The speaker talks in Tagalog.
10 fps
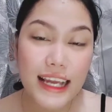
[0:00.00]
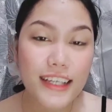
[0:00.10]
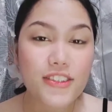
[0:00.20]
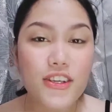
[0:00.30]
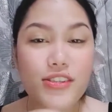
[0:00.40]

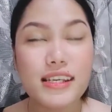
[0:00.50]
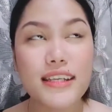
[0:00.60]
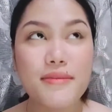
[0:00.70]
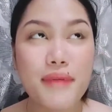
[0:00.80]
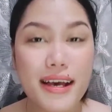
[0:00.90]
galing to sa
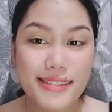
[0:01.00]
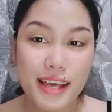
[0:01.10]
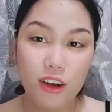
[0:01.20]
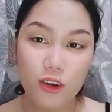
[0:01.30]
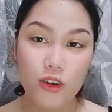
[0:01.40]
nabasa
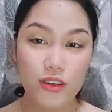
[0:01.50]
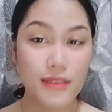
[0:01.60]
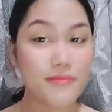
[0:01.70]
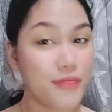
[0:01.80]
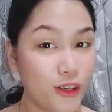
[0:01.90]
kong
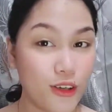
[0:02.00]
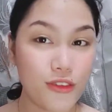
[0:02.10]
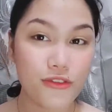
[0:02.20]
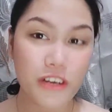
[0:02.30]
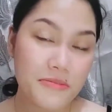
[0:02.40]
libro
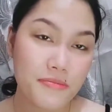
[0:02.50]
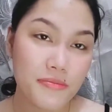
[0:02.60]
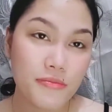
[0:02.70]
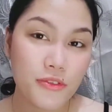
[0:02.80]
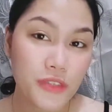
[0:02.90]
from
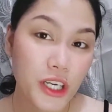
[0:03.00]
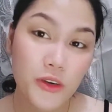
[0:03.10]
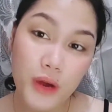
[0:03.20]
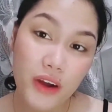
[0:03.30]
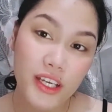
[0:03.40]
Rick
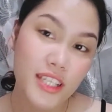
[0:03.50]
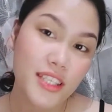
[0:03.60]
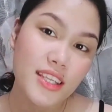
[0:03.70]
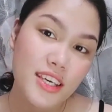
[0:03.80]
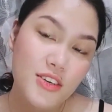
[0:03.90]

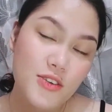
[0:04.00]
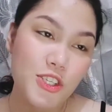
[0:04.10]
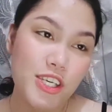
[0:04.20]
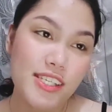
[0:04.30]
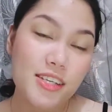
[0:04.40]
Warren,
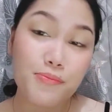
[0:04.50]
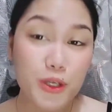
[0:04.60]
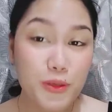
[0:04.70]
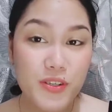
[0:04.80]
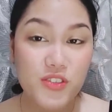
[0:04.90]
which is The
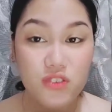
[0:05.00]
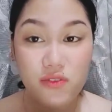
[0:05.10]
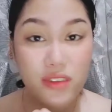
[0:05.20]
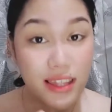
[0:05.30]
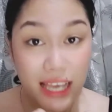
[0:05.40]

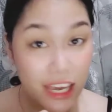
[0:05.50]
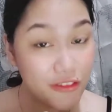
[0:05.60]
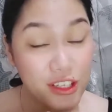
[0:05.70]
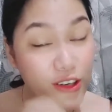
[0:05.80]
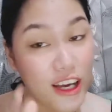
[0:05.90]
Purpose-Driven Life.
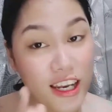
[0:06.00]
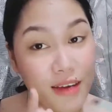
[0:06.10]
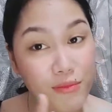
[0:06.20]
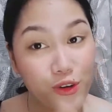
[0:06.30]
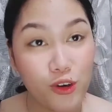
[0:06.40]
Di ko
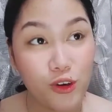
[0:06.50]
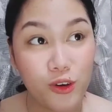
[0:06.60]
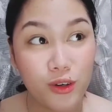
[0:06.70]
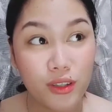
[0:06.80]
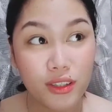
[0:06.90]
alam
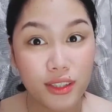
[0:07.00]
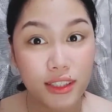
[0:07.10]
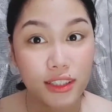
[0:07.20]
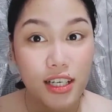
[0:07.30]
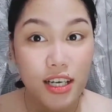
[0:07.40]
kung
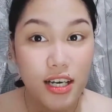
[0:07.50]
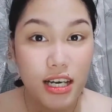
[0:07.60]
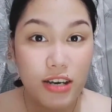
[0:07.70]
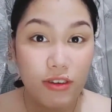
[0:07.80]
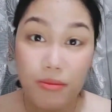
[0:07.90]

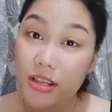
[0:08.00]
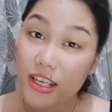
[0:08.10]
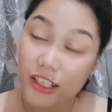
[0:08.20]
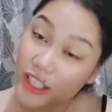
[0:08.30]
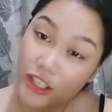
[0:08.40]

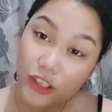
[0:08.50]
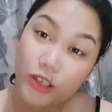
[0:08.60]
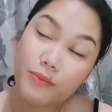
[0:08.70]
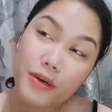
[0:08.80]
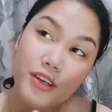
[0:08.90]
familiar
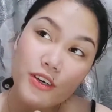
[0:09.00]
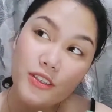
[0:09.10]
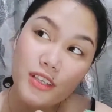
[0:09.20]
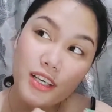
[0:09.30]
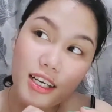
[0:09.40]
kayo. Pero
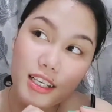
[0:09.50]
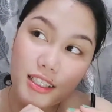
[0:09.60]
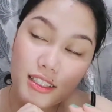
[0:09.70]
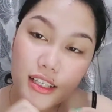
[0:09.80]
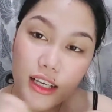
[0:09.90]
naka,
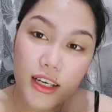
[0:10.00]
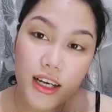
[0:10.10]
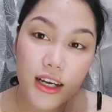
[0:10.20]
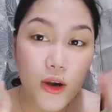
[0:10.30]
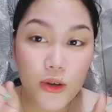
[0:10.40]

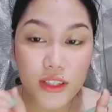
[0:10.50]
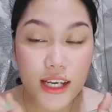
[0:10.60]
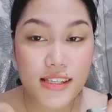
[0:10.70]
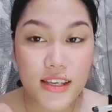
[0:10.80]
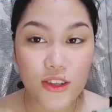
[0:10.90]
naka-quote
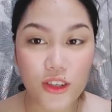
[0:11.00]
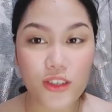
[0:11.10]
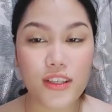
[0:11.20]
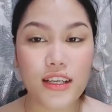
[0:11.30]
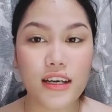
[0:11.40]
kasi doon
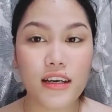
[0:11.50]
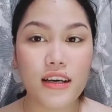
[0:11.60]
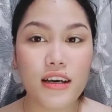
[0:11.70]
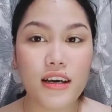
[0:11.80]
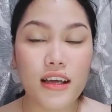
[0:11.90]
na
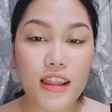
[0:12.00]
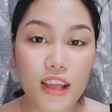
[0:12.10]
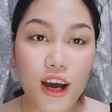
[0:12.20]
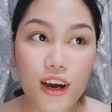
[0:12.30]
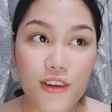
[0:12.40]

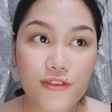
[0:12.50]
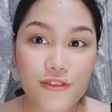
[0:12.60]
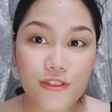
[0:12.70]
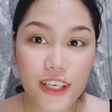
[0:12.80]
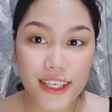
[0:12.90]
love
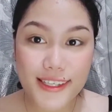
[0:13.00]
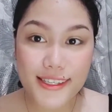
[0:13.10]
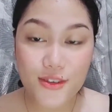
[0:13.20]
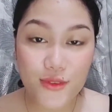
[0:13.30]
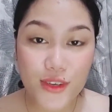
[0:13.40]
is
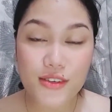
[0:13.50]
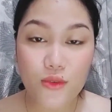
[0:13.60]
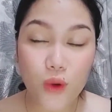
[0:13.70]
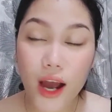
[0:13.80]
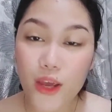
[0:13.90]
the reason
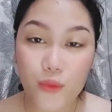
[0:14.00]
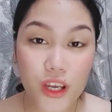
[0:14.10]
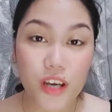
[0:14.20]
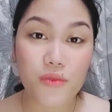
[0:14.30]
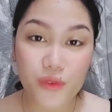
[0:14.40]
why
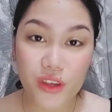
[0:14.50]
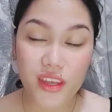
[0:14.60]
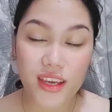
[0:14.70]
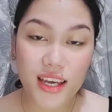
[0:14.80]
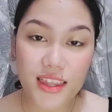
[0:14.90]
we are
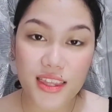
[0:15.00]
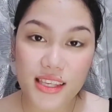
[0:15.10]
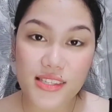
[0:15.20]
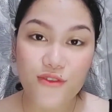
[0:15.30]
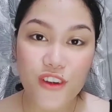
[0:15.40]
breathing at
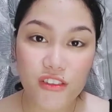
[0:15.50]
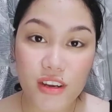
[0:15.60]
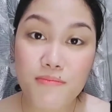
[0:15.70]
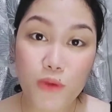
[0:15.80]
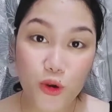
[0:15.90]
this
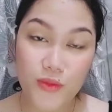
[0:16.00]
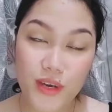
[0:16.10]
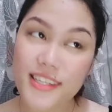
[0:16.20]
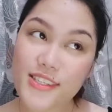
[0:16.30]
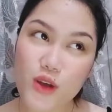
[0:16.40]
very
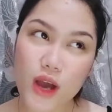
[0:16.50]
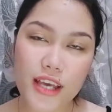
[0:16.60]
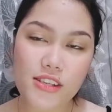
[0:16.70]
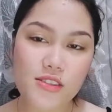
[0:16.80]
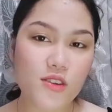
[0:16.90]
moment. So,
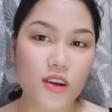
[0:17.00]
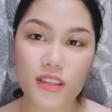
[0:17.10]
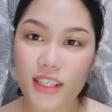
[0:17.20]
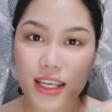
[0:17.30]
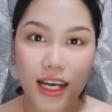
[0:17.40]
I
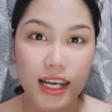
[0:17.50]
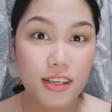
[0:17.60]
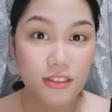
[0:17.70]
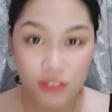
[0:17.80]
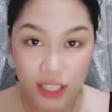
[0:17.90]
strongly
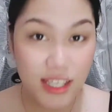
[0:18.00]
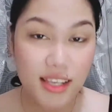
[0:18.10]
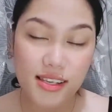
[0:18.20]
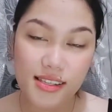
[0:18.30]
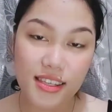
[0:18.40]
agree
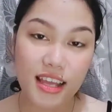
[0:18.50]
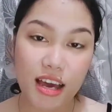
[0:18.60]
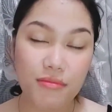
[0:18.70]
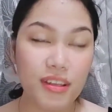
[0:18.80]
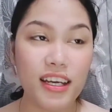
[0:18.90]
sa
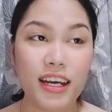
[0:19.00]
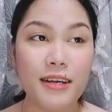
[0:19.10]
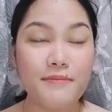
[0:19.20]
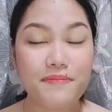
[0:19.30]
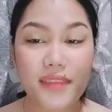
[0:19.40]
sinabi niya.
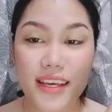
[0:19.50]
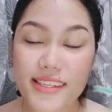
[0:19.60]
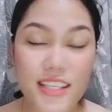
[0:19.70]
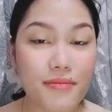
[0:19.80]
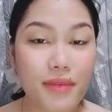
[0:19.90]

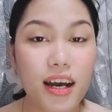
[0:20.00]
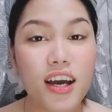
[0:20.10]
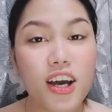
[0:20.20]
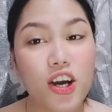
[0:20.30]
Kasi, di ba,